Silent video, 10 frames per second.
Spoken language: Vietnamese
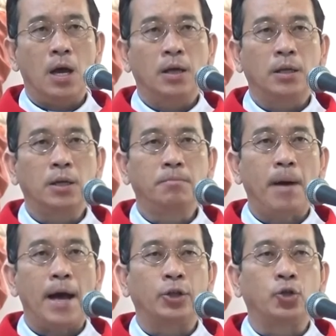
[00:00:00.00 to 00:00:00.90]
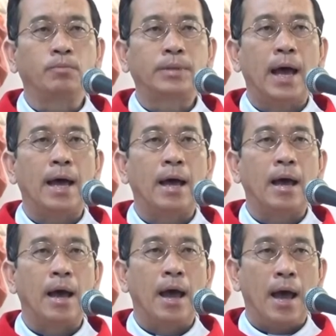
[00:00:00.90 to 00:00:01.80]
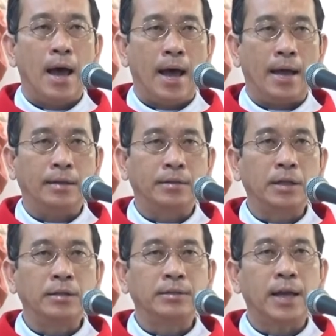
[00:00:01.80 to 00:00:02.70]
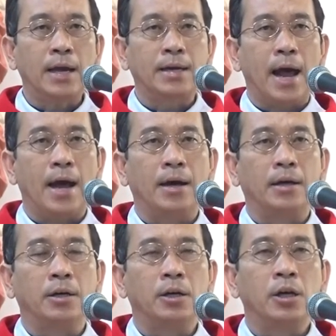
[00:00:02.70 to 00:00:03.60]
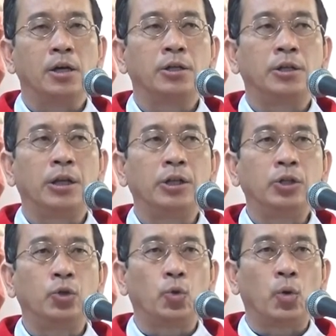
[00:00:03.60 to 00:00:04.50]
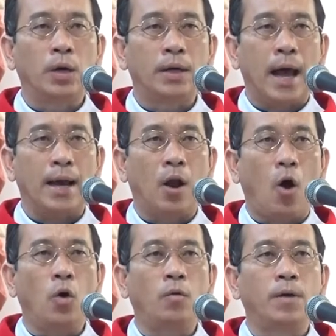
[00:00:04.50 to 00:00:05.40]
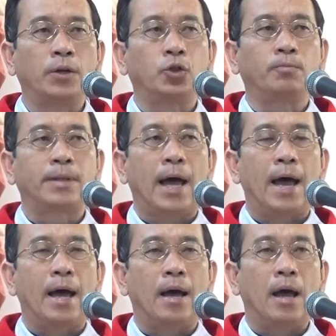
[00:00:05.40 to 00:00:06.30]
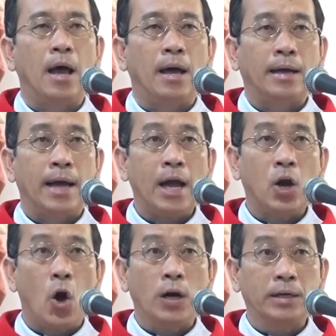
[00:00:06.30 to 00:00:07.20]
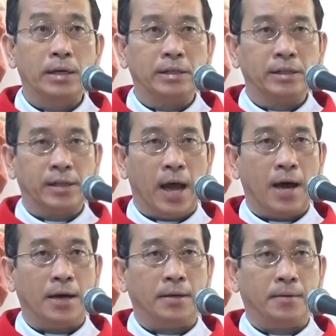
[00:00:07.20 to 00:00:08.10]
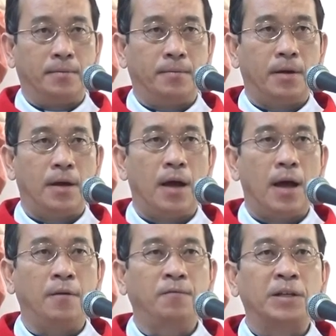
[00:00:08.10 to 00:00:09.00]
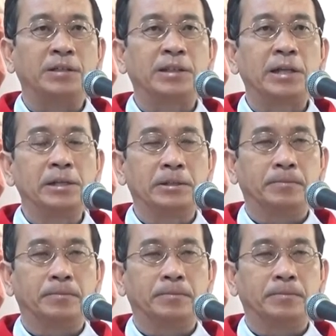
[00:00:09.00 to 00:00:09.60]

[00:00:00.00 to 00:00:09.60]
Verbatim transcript: nhưng mà chúng ta hãy tin chắc rằng chính chúa đã nói với chúng ta các con đừng sợ hãy vững tin